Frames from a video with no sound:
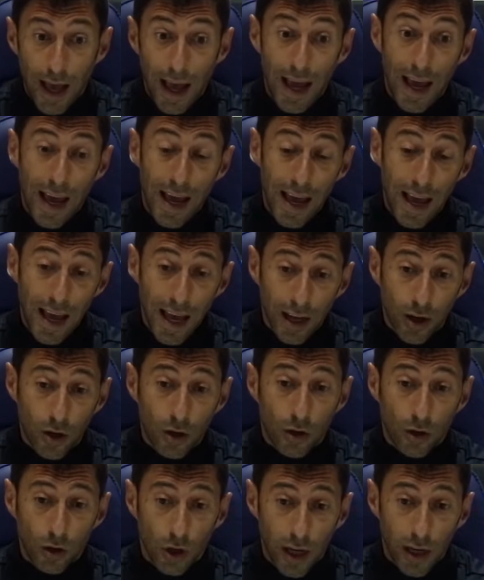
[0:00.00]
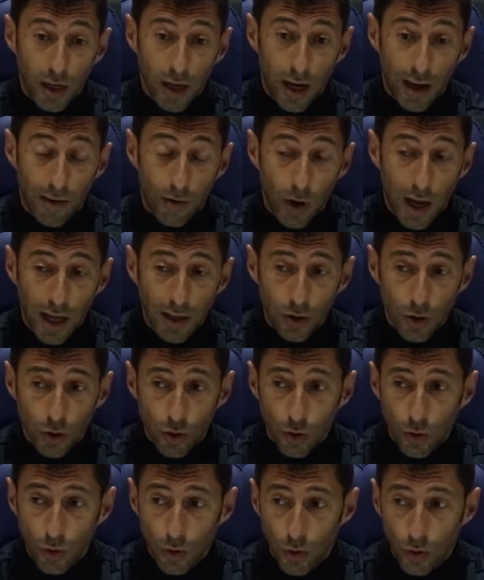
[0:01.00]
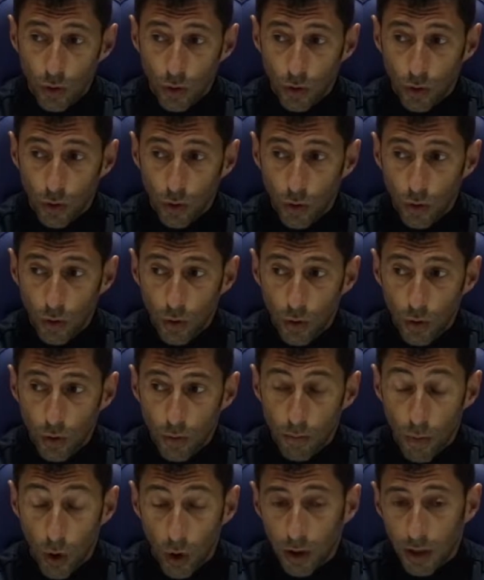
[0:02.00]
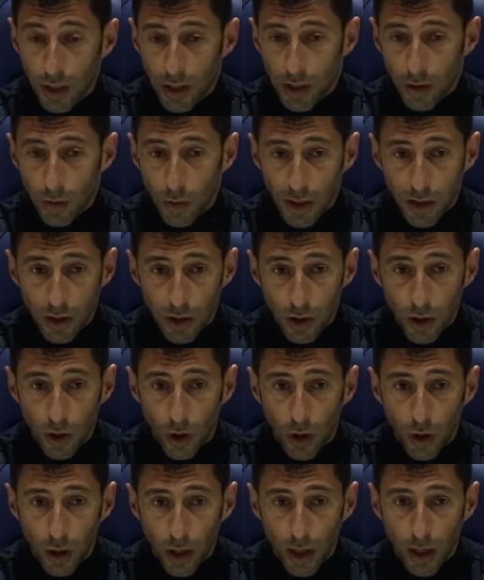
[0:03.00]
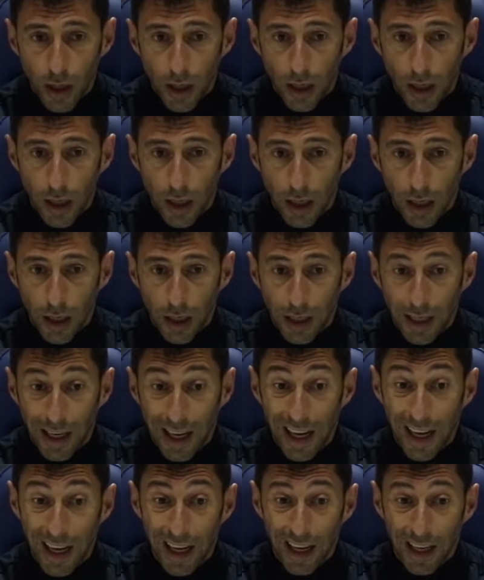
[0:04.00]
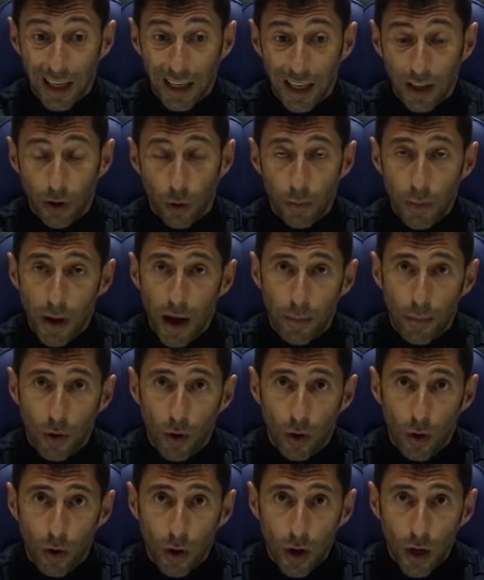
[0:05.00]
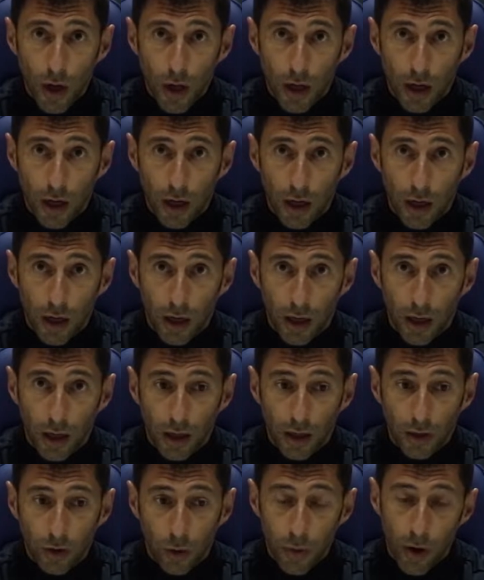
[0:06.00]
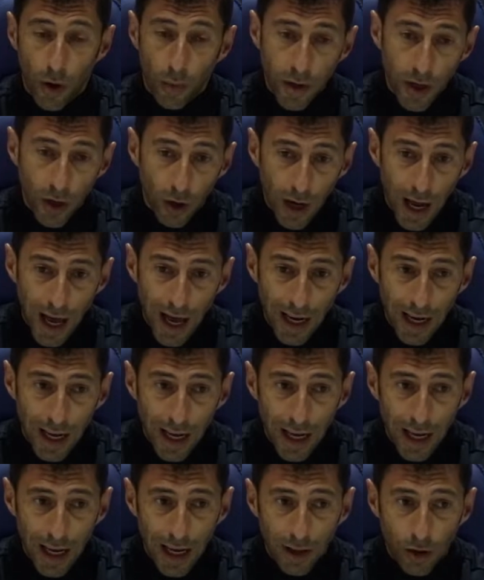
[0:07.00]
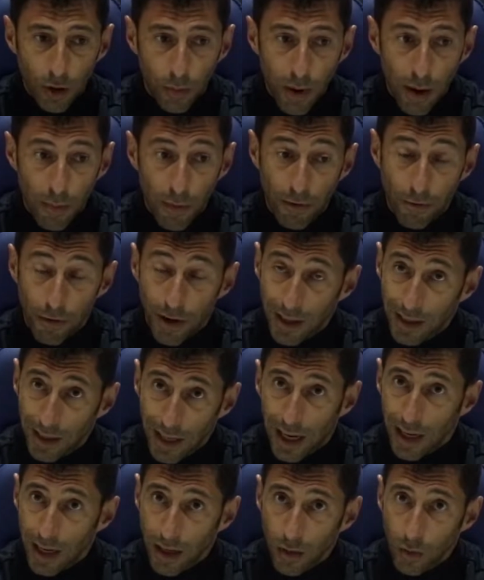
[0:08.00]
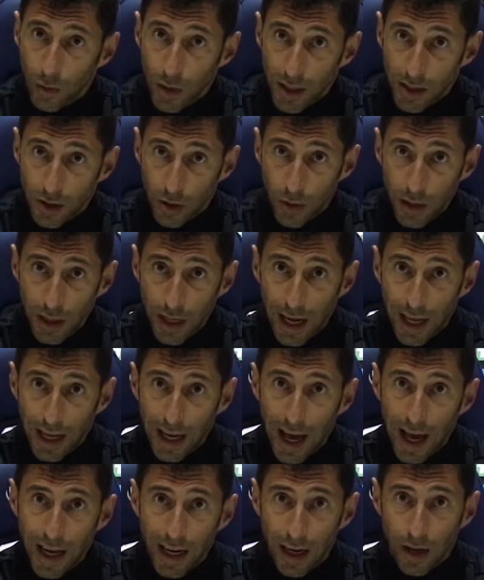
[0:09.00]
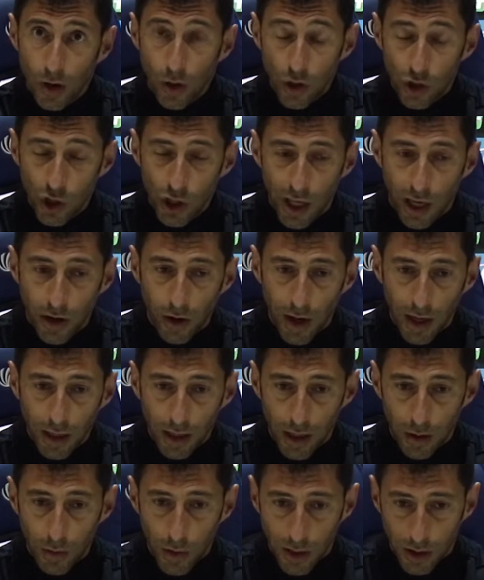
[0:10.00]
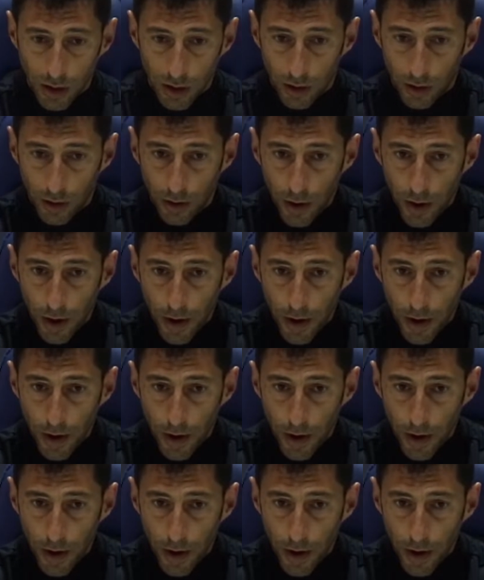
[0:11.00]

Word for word: e, e lavorando su, su, molte situazioni che, che dobbiamo, eh, dobbiamo, migliorare e dobbiamo affrettare in questo. Quindi le gare a noi ci danno anche questo